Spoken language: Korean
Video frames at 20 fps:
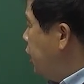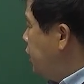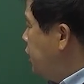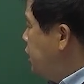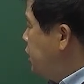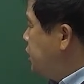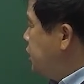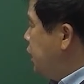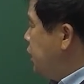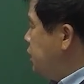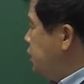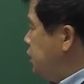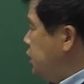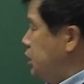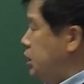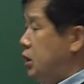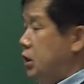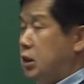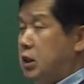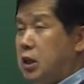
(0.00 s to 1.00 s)

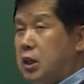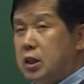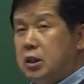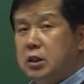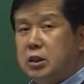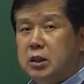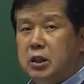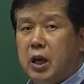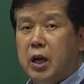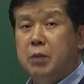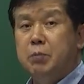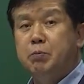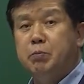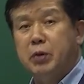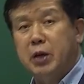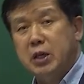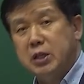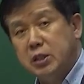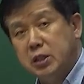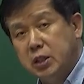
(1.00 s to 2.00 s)
1차시키니까는 n
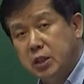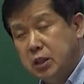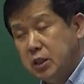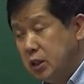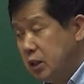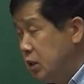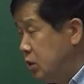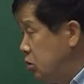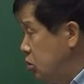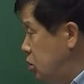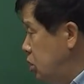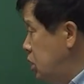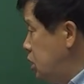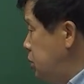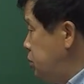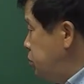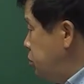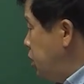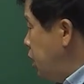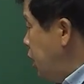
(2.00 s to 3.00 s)
플러스 1, 그래서
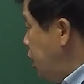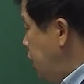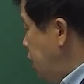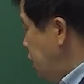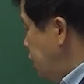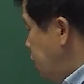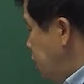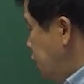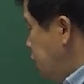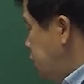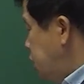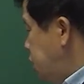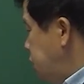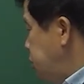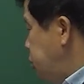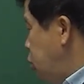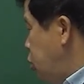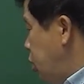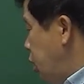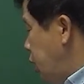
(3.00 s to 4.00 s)
2분의
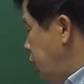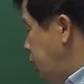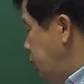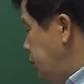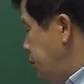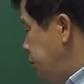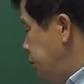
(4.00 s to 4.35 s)
15에